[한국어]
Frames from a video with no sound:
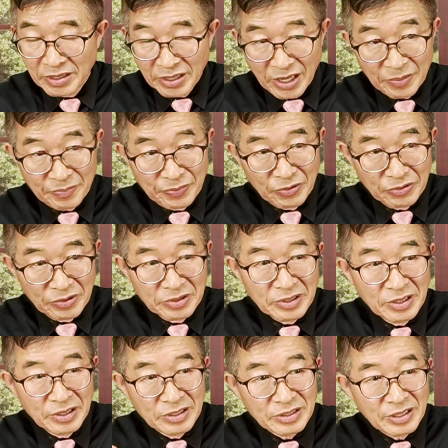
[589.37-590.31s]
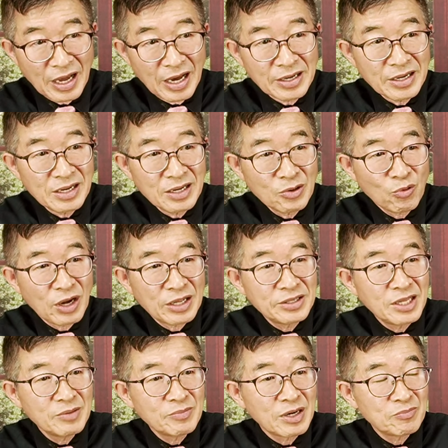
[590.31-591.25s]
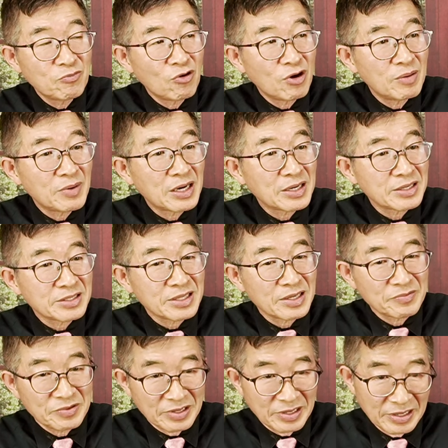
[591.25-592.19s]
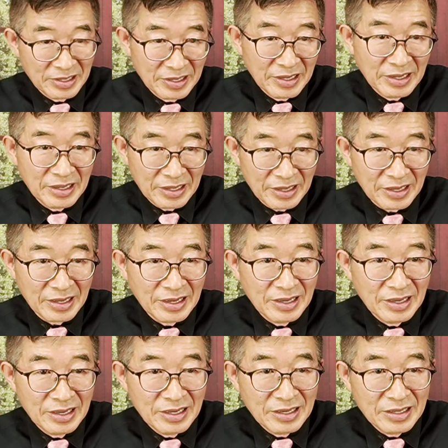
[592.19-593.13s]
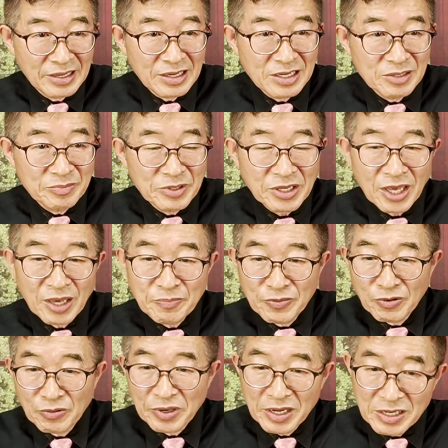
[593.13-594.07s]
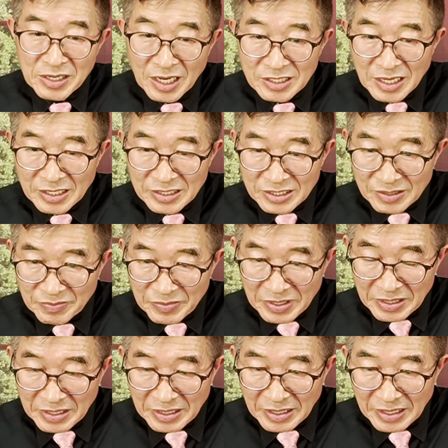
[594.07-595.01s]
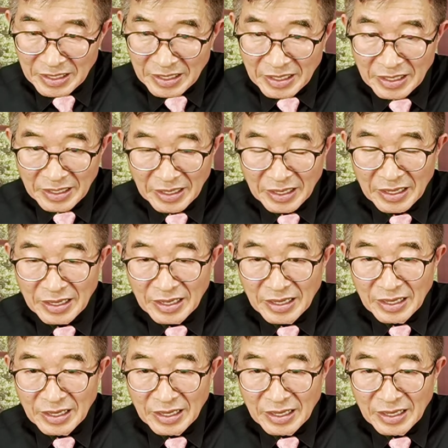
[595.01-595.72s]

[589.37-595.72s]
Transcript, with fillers: 개표는 당일 관내만 포함하기 때문에 예. 이게 여러분들 개표 결과지 않습니까 예.